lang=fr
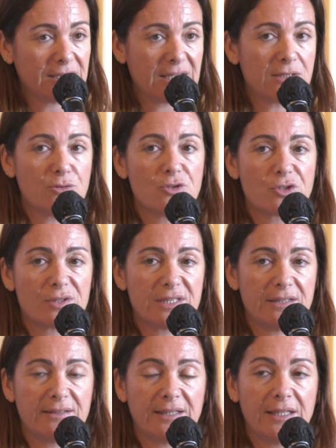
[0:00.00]
qui est une
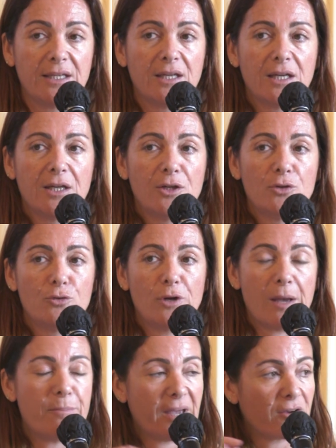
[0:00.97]
société de
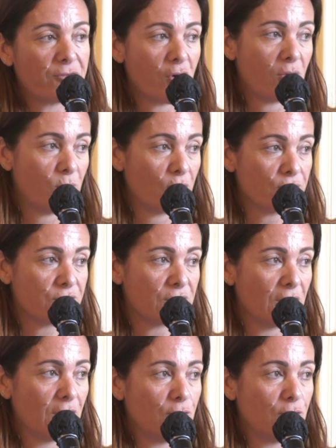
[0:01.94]
la performance,